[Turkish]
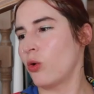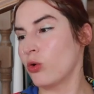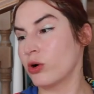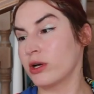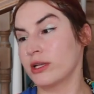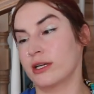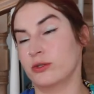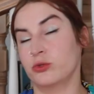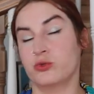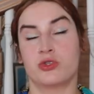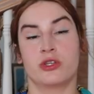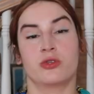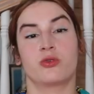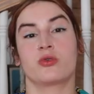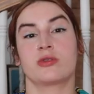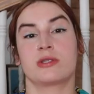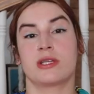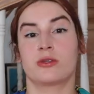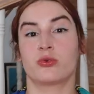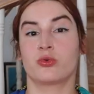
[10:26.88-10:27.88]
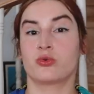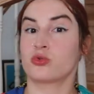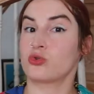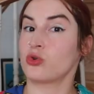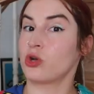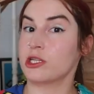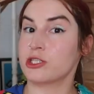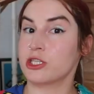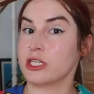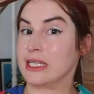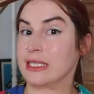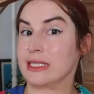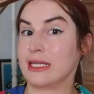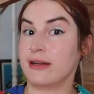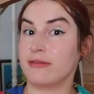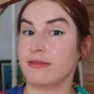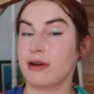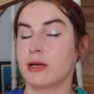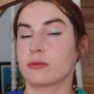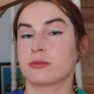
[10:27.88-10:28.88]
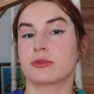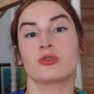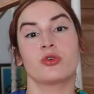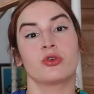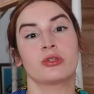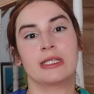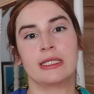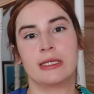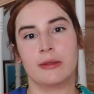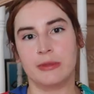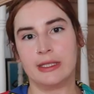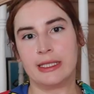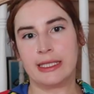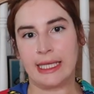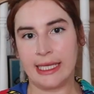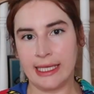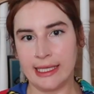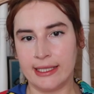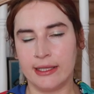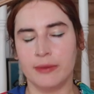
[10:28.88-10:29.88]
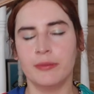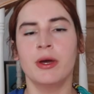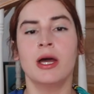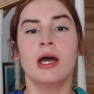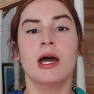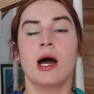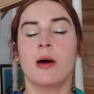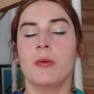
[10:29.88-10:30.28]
o kadar %99 doğal içerikler var mıdır ondan emin değilim.